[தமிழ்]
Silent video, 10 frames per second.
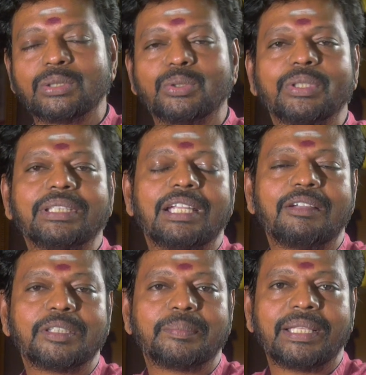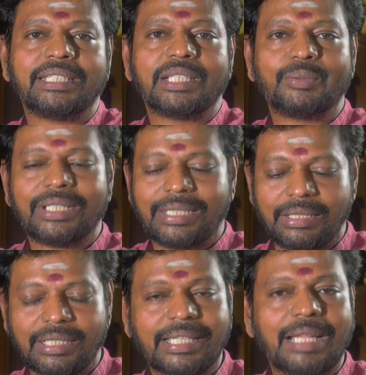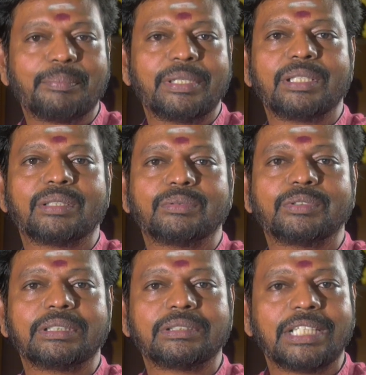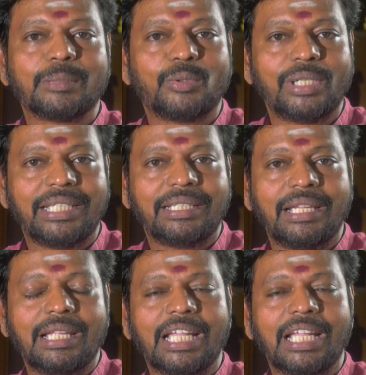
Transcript: ஸோ இதெல்லாம் வந்து பார்த்திங்கன்னா உள்ளே கிராம்ப் பண்ணியிருக்கோம் ஒன்று தெர்மோலின்